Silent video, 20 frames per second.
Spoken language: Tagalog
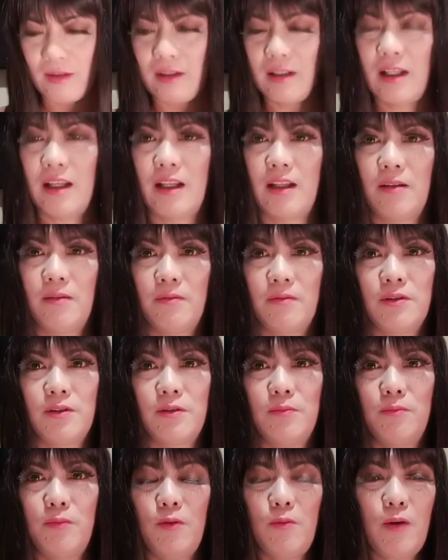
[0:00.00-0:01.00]
Ayan.
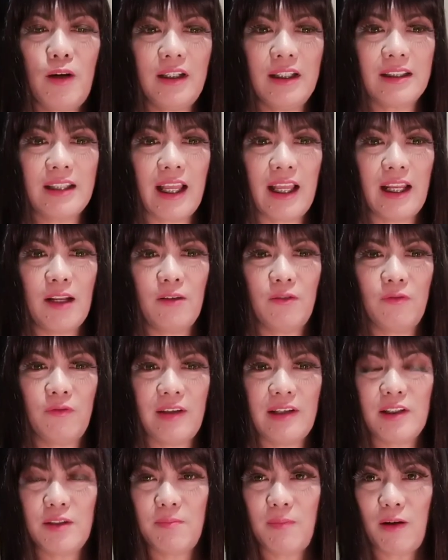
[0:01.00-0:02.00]
So, bumali tayo ng
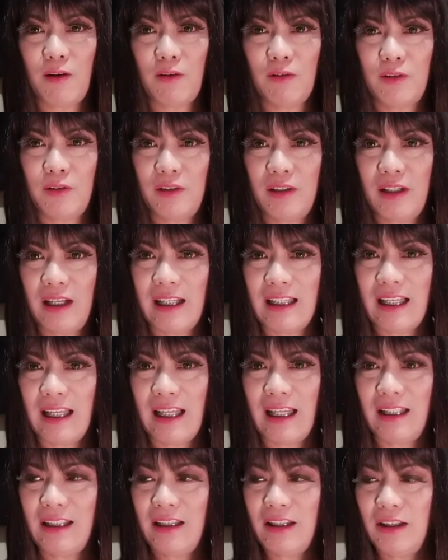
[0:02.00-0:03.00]
face powder.
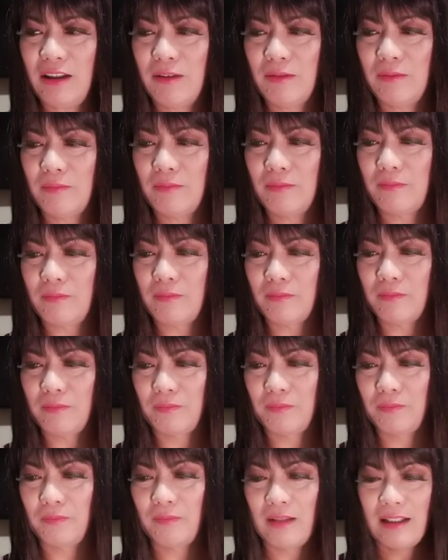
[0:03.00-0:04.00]
Ayan.
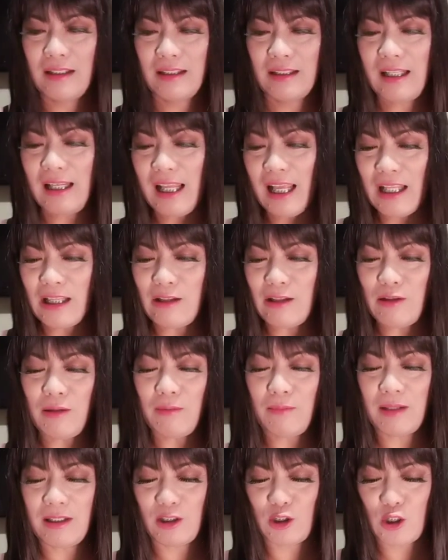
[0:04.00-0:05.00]
Silyado
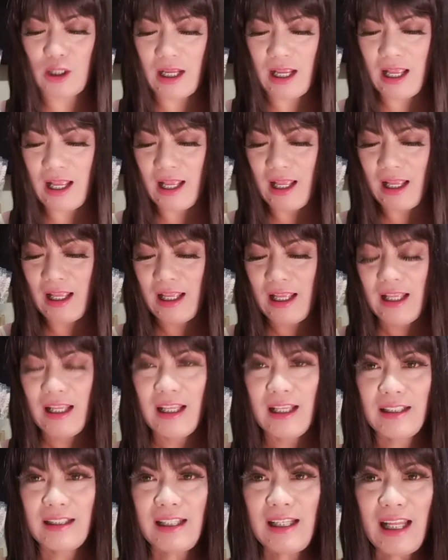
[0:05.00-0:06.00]
naman siya.
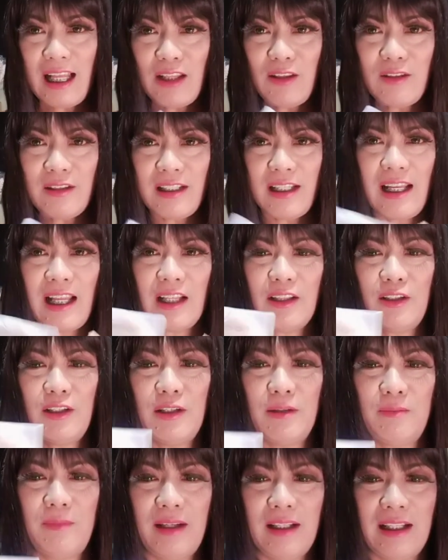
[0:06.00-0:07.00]
Silyadong silyado
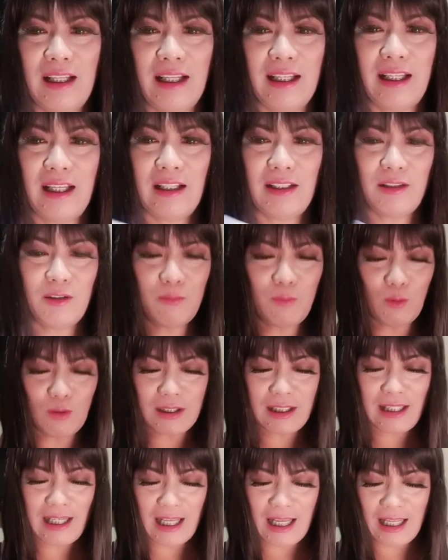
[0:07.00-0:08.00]
naman. Ayan. So,
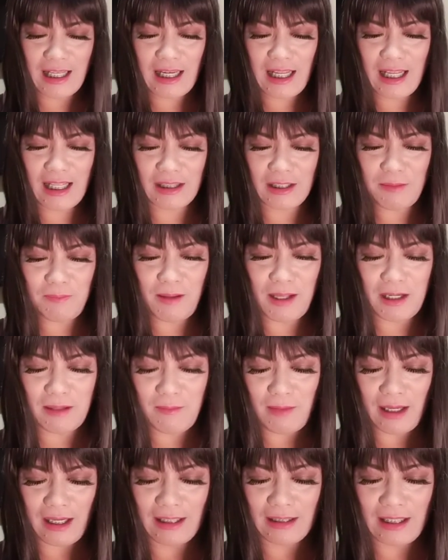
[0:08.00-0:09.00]
buksan na nga natin para
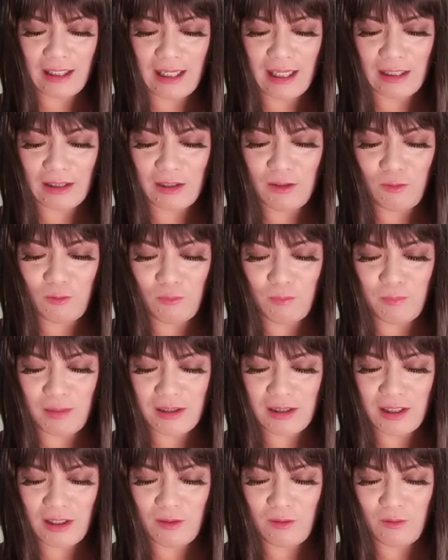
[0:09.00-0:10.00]
makita natin kung
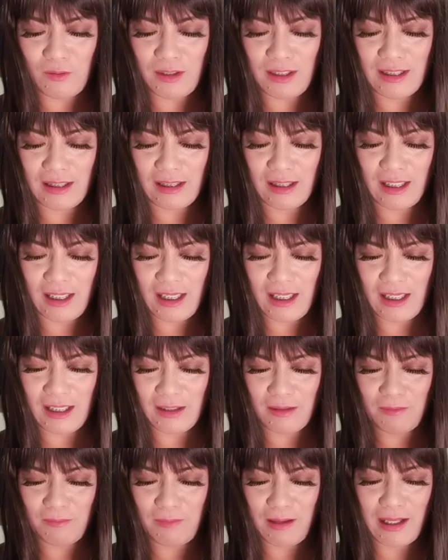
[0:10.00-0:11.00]
basag o hindi.
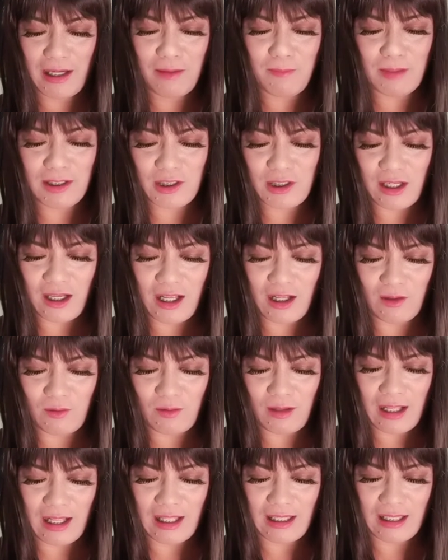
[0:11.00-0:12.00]
Para masyak ako
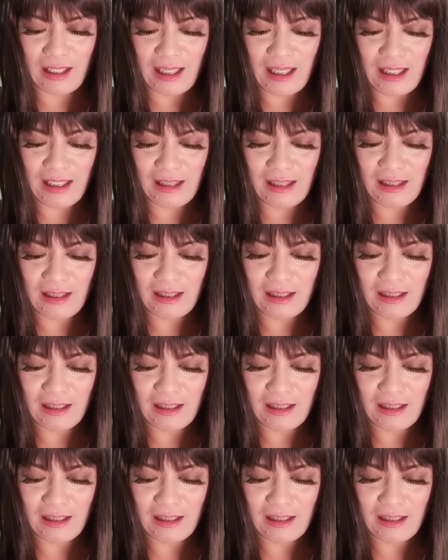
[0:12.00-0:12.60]
kagad.